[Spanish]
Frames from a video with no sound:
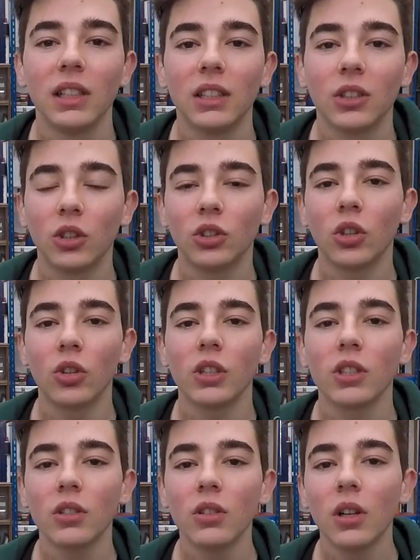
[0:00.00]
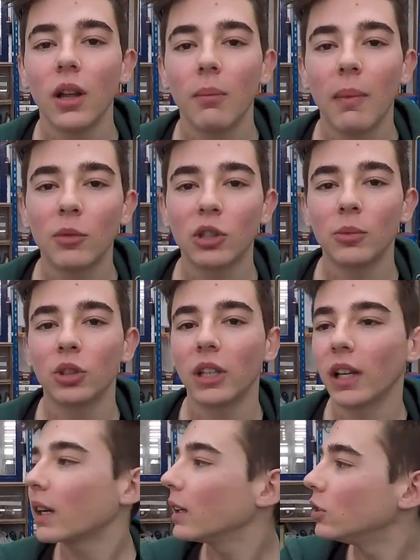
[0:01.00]
Con todo esto, vamos a
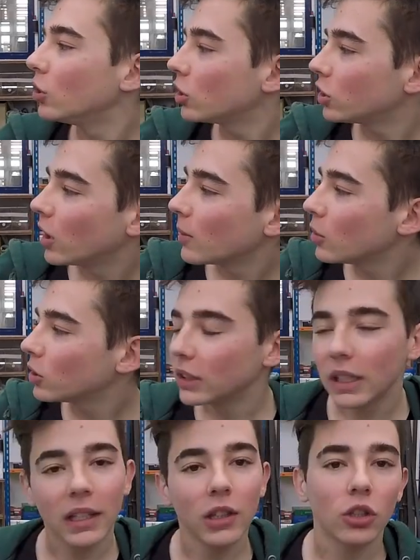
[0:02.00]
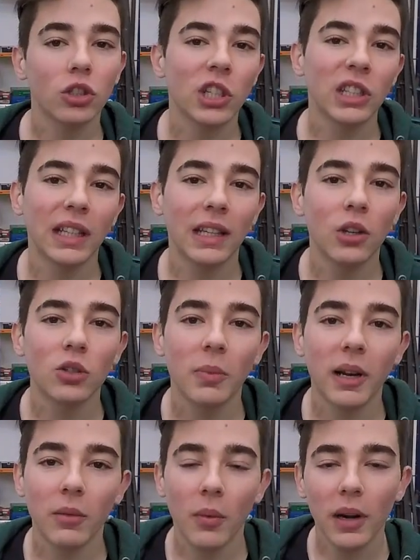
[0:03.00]
montar dos servos de 380 kilos
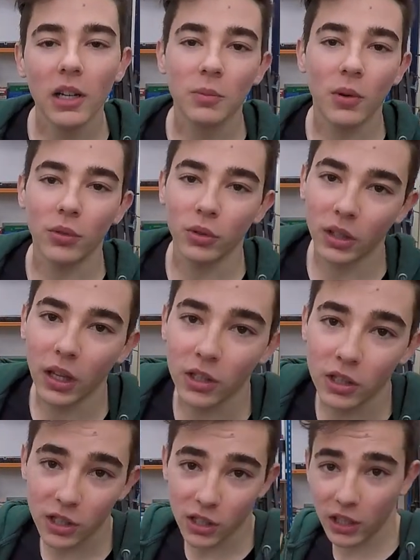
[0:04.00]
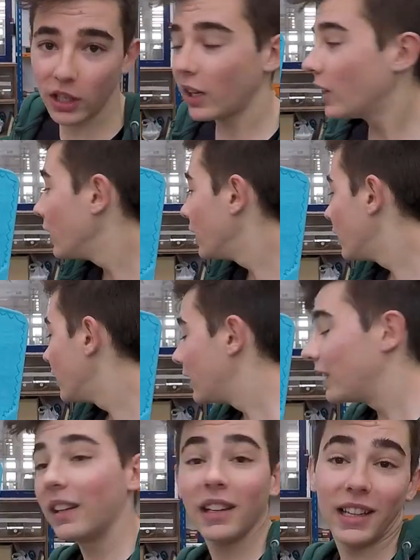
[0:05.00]
para mover las profundidades, que serían
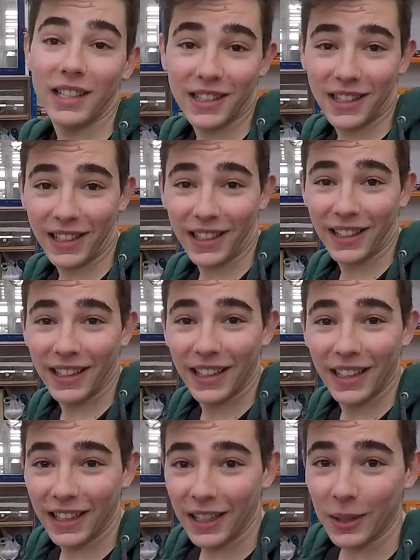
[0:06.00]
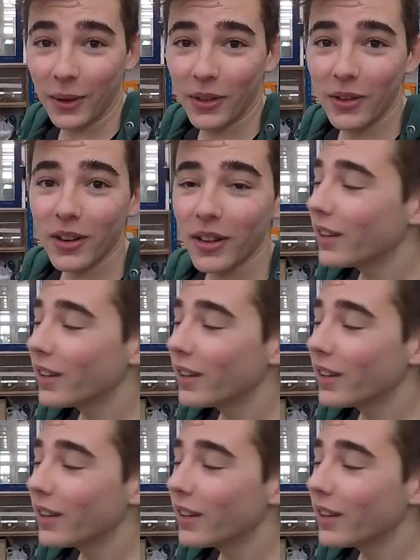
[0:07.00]
este, el elevador,